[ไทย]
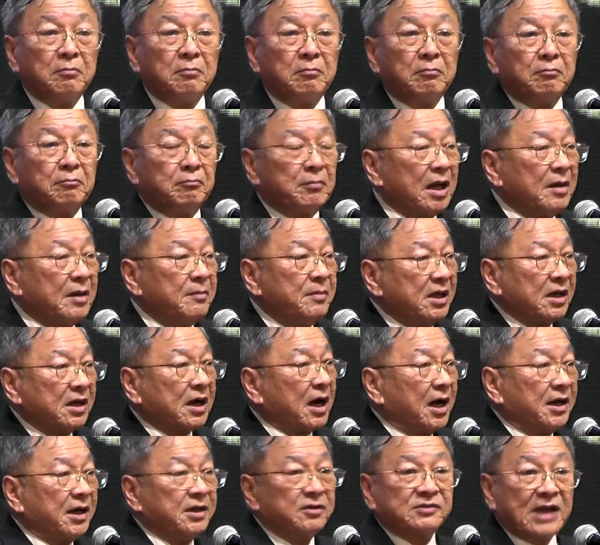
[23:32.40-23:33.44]
ไม่มีใคร
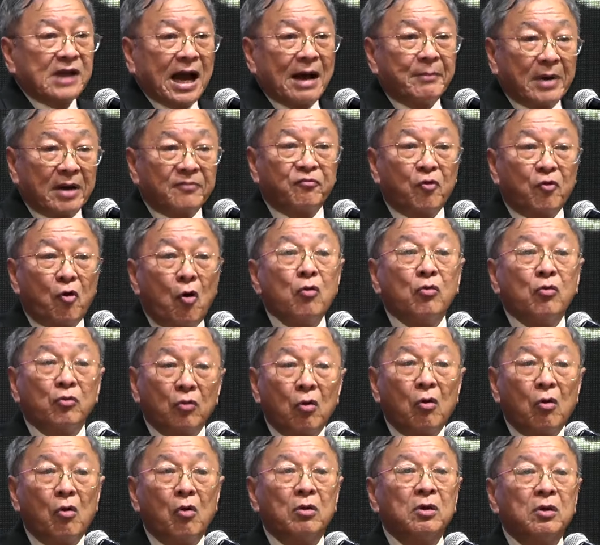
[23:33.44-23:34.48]
สามารถฟ้อง
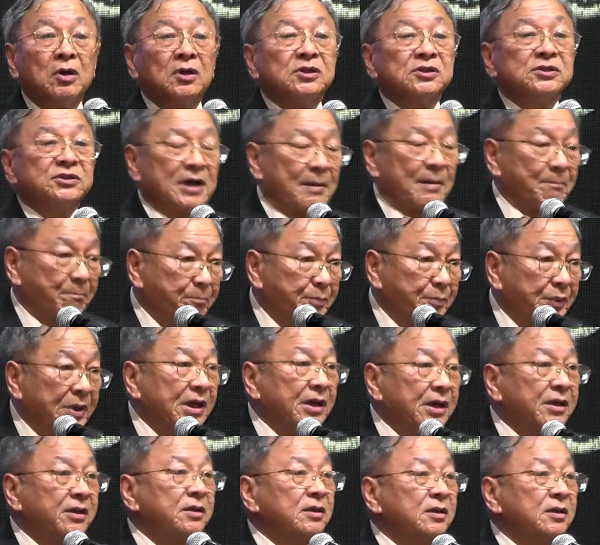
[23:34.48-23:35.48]
ร้องจับผิด